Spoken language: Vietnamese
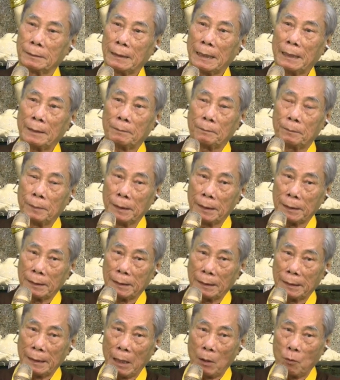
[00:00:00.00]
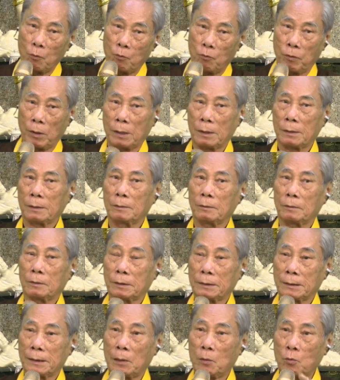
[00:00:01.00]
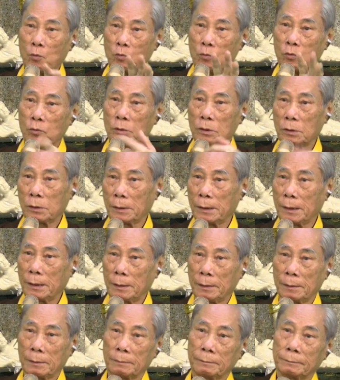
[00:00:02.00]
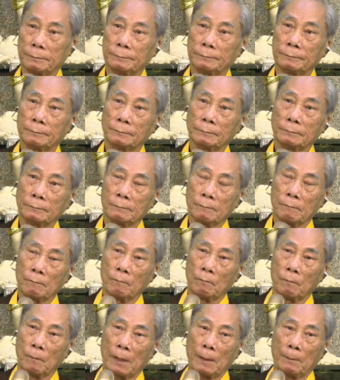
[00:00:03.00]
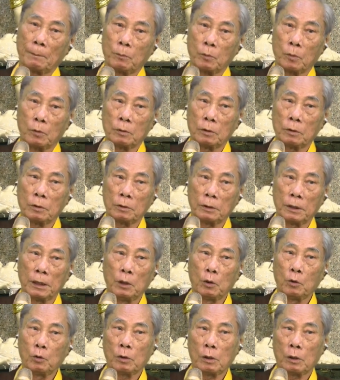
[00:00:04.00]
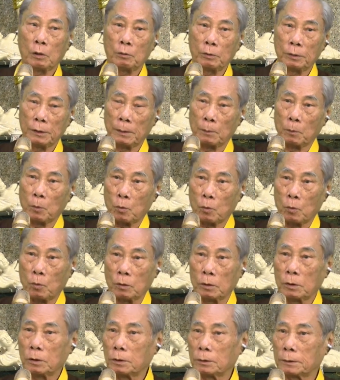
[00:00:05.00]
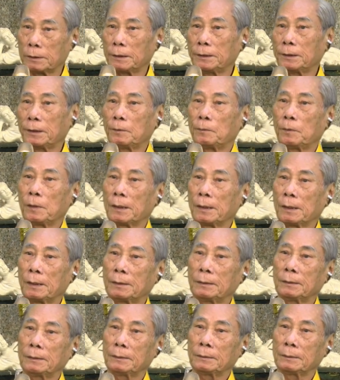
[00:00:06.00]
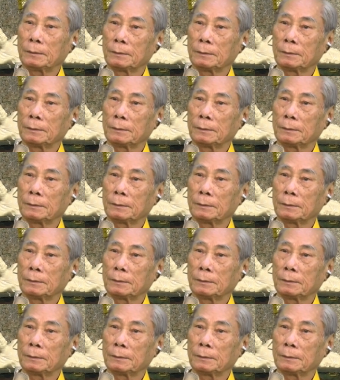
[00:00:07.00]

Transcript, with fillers: Đặc biệt cái đạo Phật nó có 6 con đường đi, 5 con đường đi luân hồi và 1 con đường trở về Phật giới.